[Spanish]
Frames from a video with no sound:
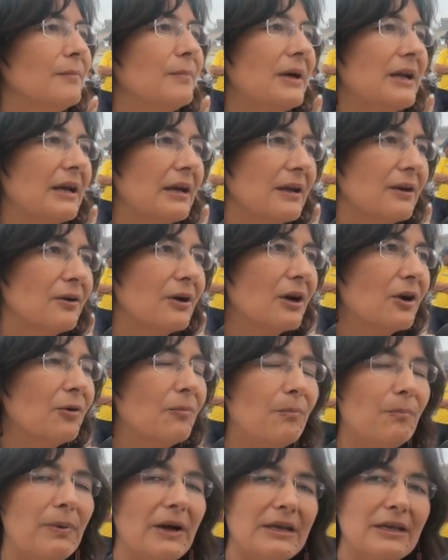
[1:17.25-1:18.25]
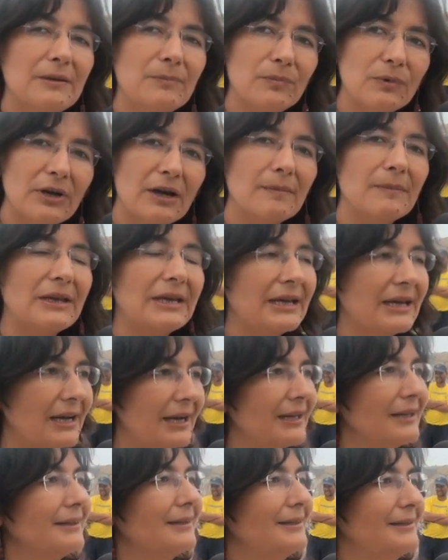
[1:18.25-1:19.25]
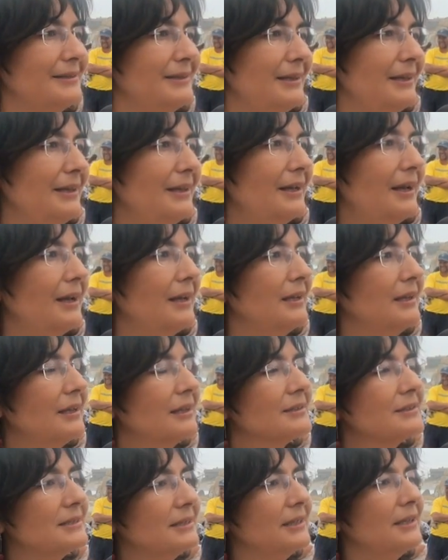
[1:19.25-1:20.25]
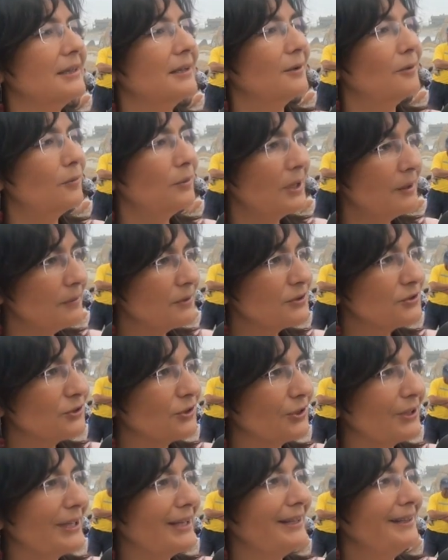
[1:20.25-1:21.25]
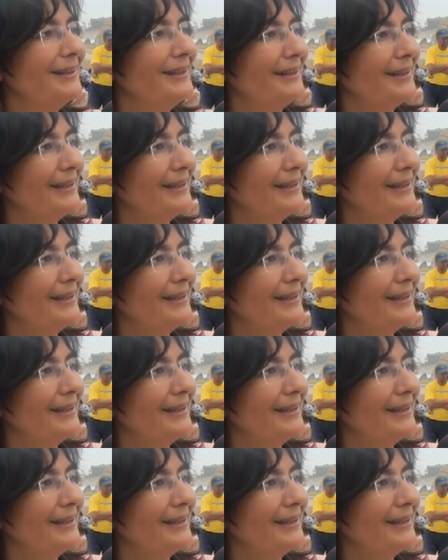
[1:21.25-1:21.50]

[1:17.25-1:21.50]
para que nos acompañe y pueda manejar esta silla y así ninguna persona